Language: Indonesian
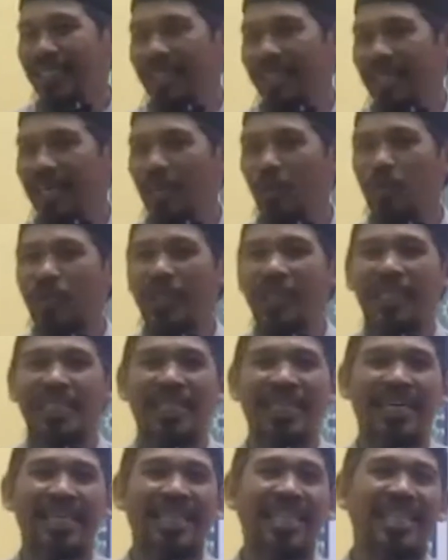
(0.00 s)
Kalau kita
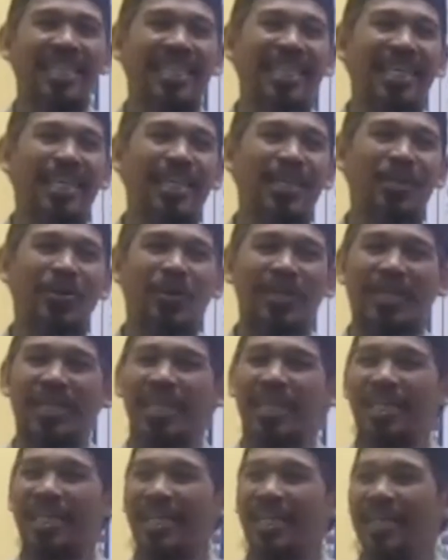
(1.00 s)
sakit datang ke
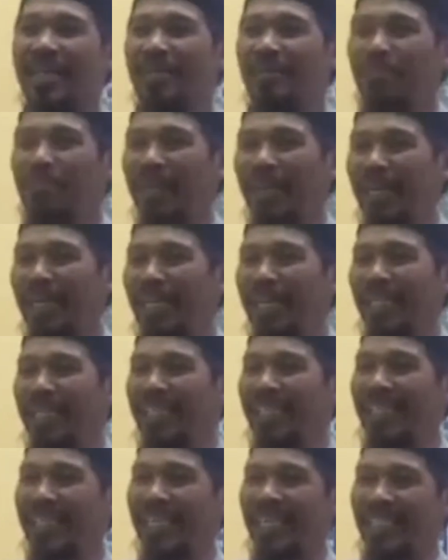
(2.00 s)
dokter, paling
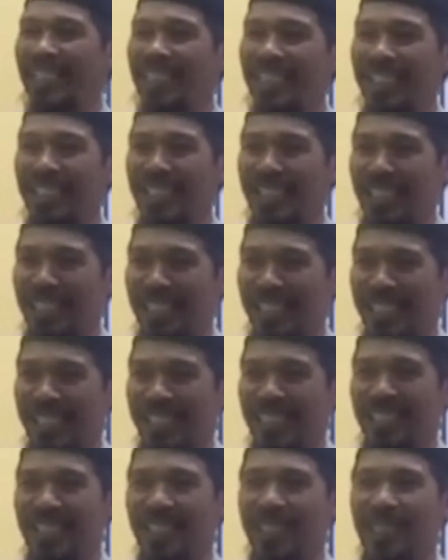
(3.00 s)
nanti dikasih ini,
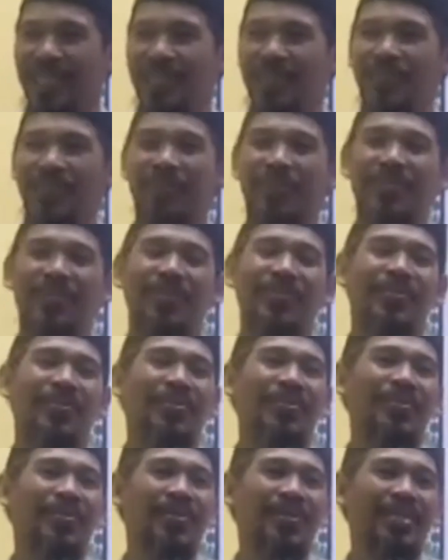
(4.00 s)
kasih itu.
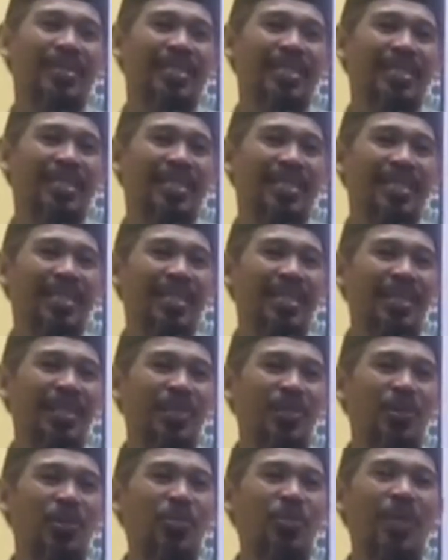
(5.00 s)

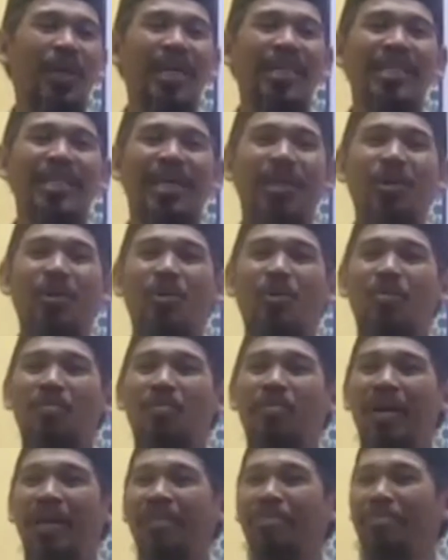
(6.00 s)
Itu hanya
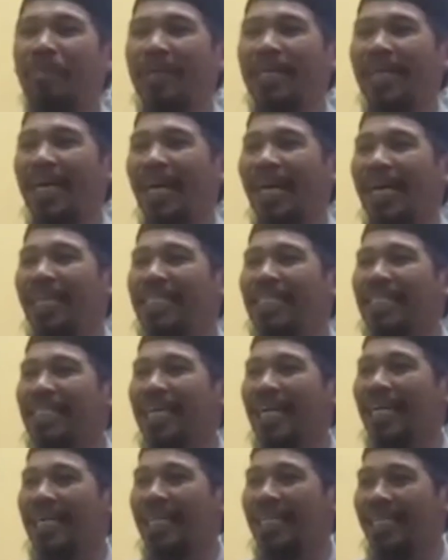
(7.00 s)
obat penahan
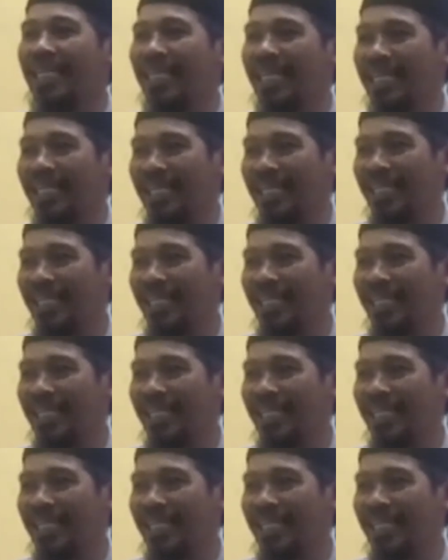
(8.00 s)
sakit.